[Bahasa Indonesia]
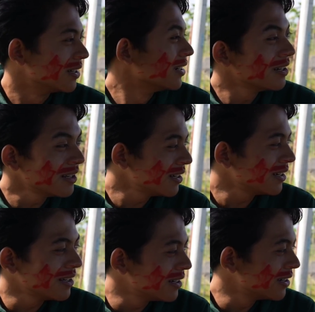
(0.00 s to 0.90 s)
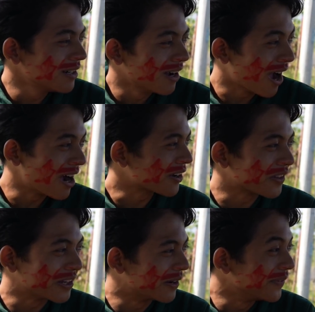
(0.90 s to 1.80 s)
Eh, aku
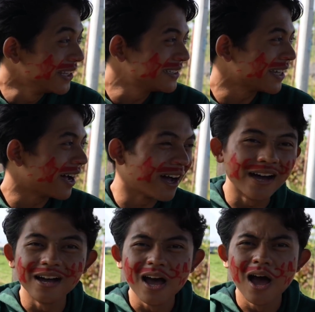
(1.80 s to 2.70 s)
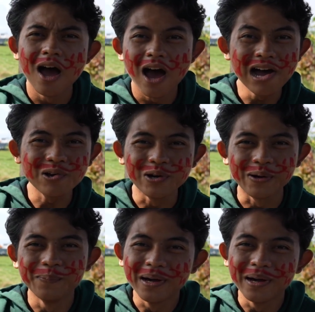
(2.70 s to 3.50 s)
tidak bisa. Aku akan